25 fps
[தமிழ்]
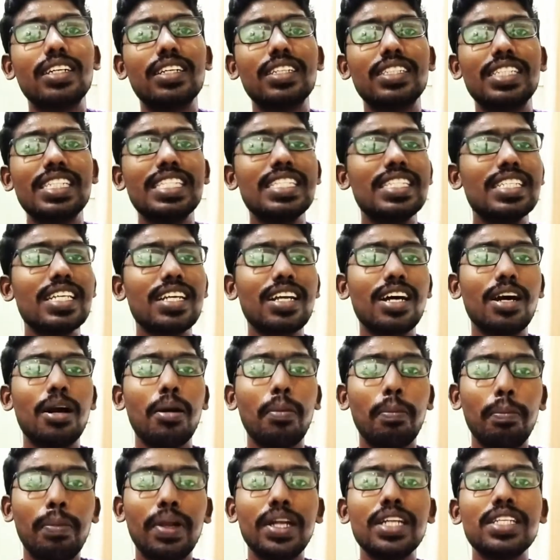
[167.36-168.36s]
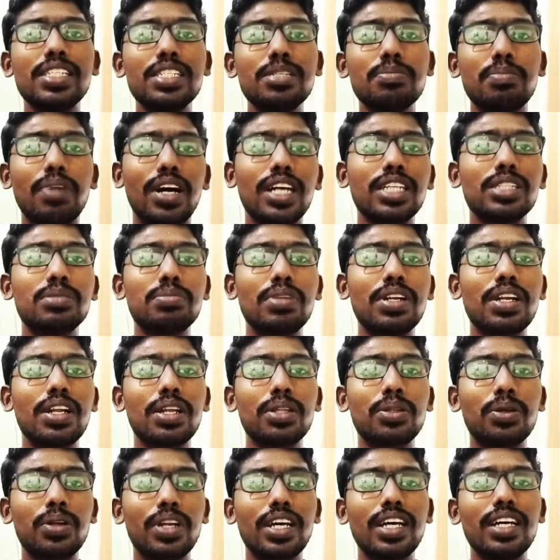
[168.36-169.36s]
சின்சியராக படித்து பாஸ்
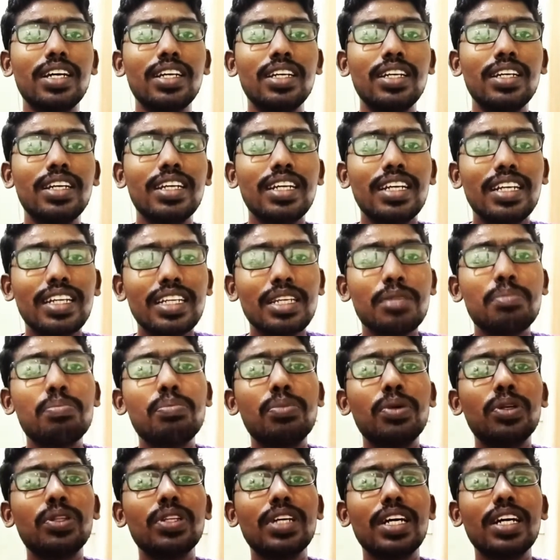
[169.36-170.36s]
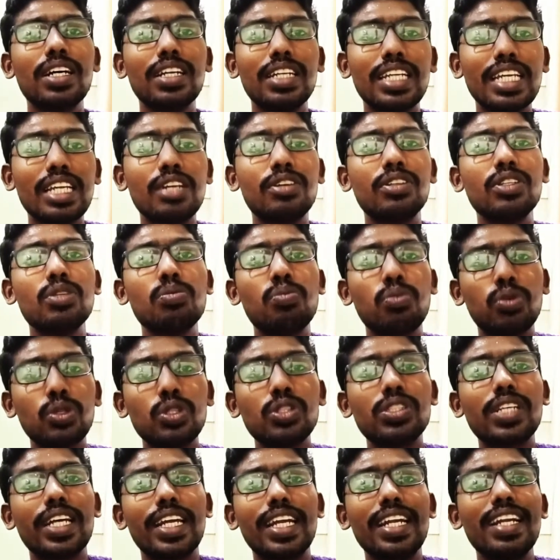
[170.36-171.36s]
பண்ணுறதோட இப்போ தான் நீங்கள் வந்து
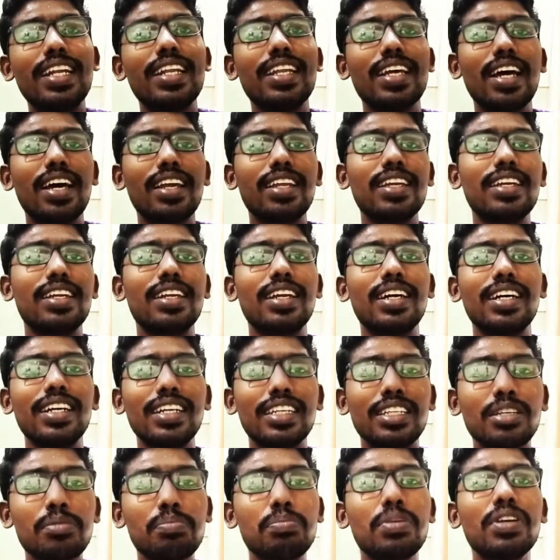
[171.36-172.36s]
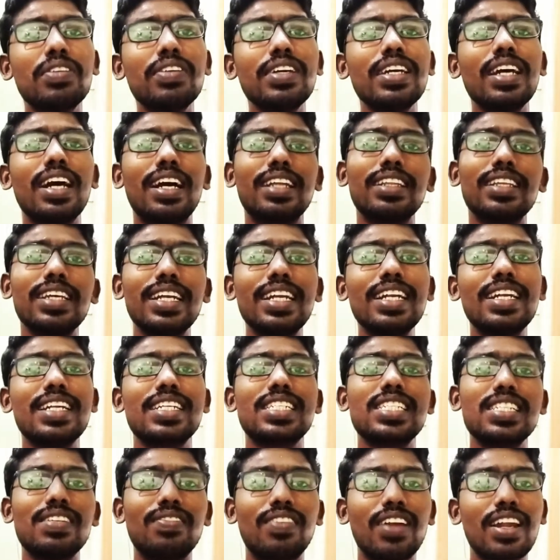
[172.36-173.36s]
புதுசாக என்ட்ரி ஆறீங்கன்னா இப்போவே அந்த
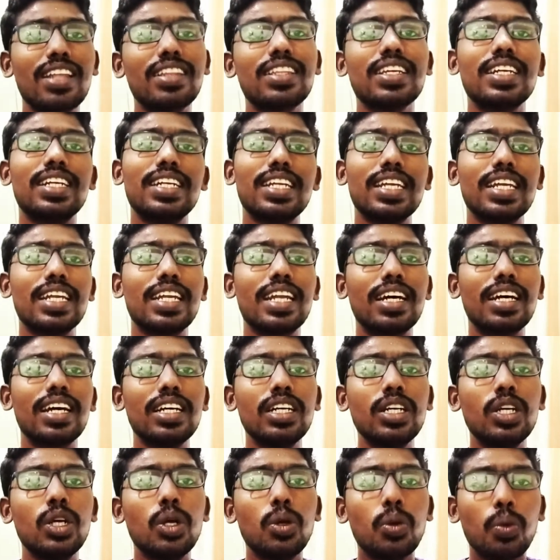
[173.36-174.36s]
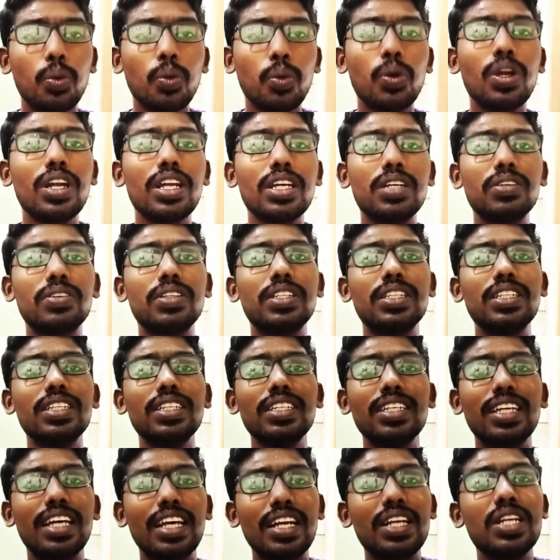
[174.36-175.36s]
இன்ட்ரெஸ்ட்டை வளர்த்துக்கிட்டிங்கன்னா உங்களுக்கு வந்து
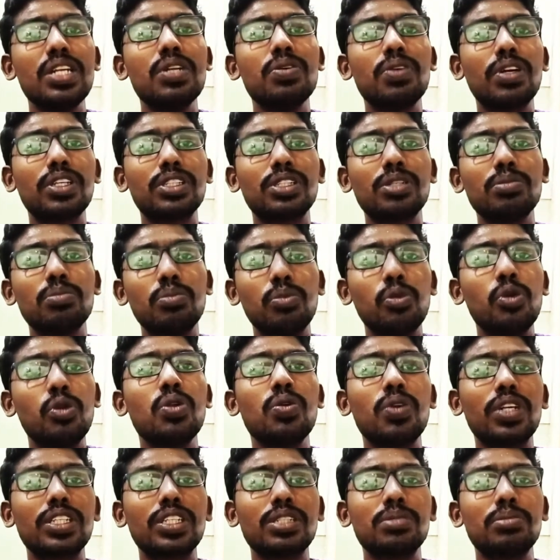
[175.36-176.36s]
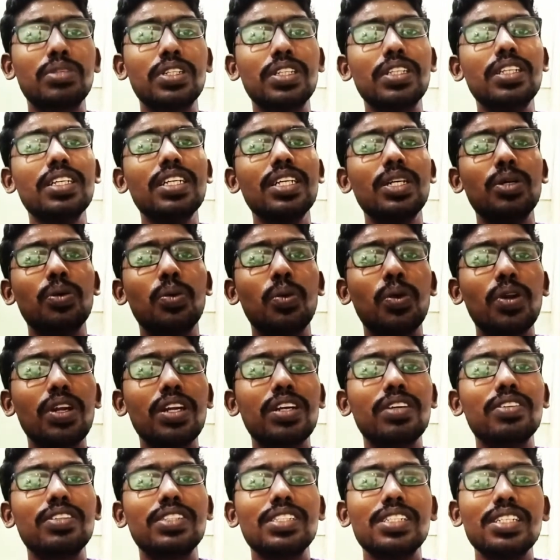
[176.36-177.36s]
ரெண்டு வருஷம் மூணு வருஷம் வந்து
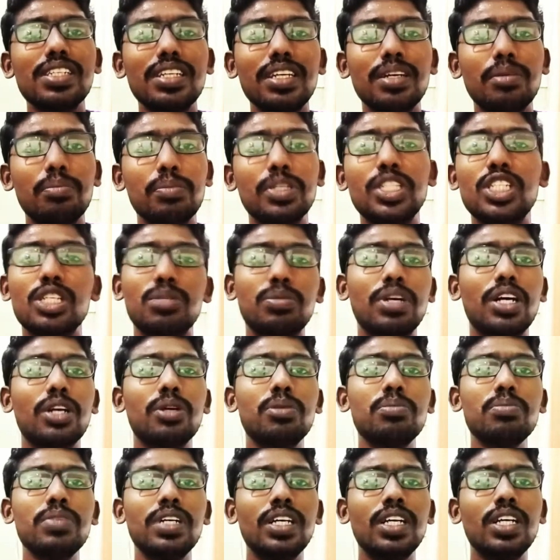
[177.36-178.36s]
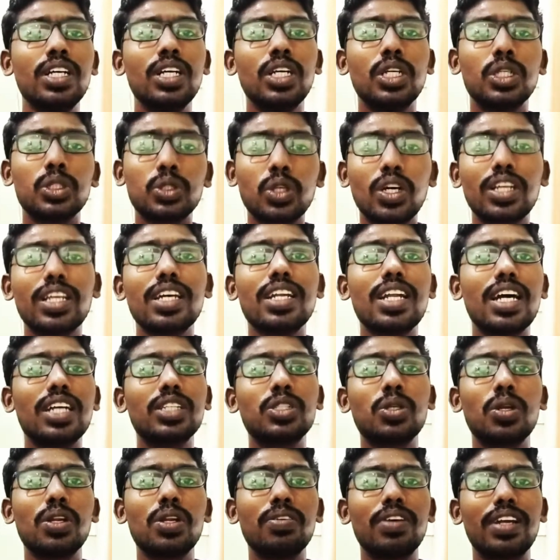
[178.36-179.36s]
உங்களுக்கு வந்து மிச்சமாகும் ஸோ அதான் நான்
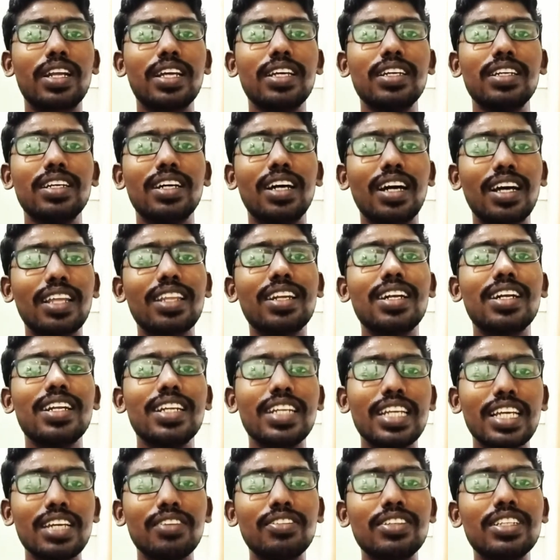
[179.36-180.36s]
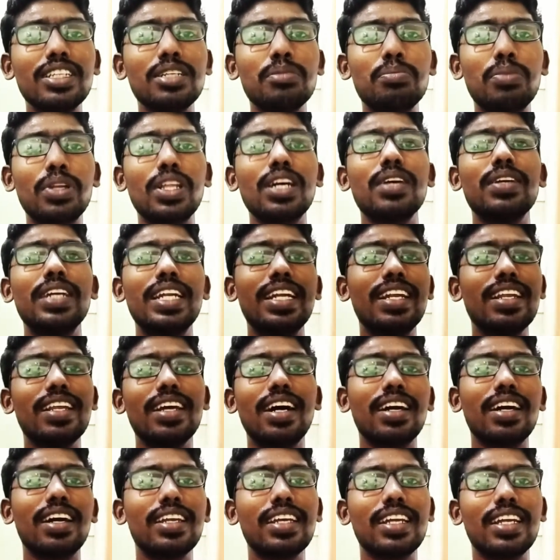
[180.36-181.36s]
சொல்ல வரேன் அதனால் நீங்கள் வந்து இப்போ தான் என்ட்ரி
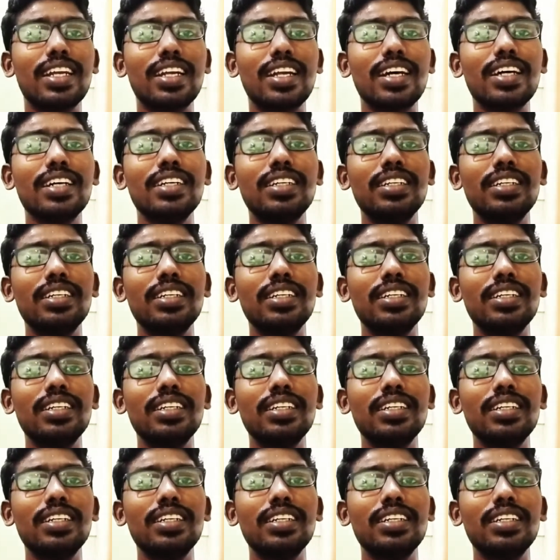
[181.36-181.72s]
ஆகுறீங்கன்னா